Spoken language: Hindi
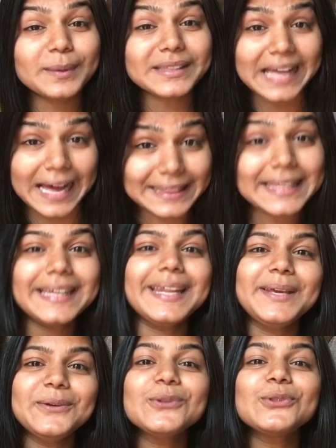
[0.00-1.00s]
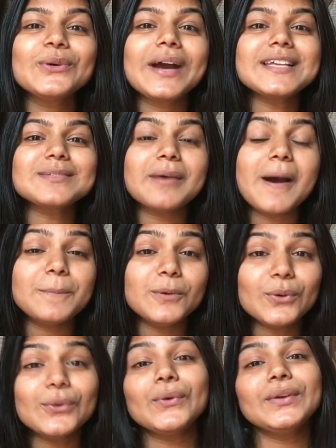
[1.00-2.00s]
बताते नहीं हो तो गाइज़ मैं आप
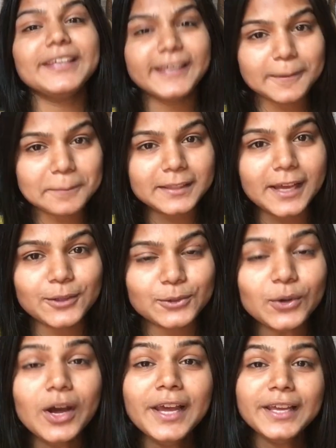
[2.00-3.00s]
लोगों को ये बता दूँ